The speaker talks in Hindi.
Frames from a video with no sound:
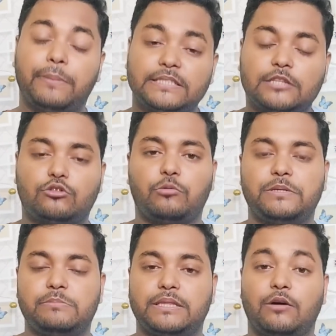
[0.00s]
पचहत्तर
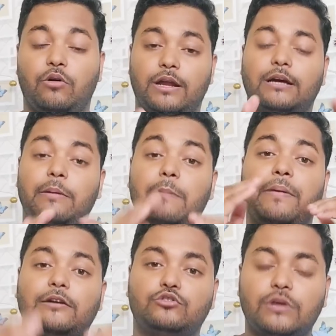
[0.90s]
रुपीज़ मिलता और अगर मैं
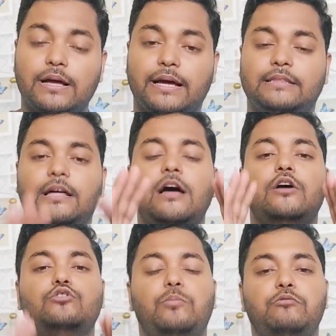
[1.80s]
पाँच सौ का खरीदता
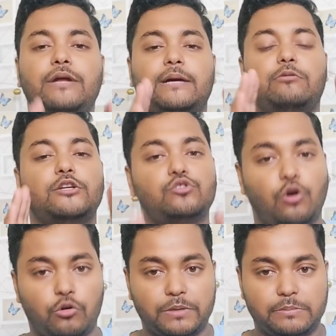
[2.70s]
तो पूरे के पूरे
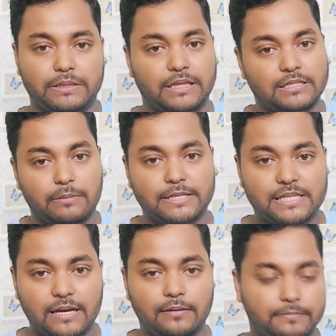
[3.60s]
सौ रुपीज़ मिलता
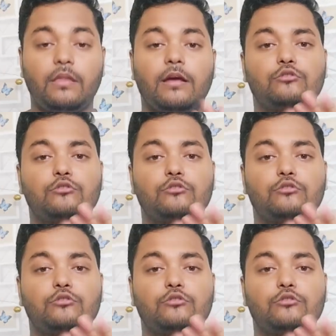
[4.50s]
समझ गए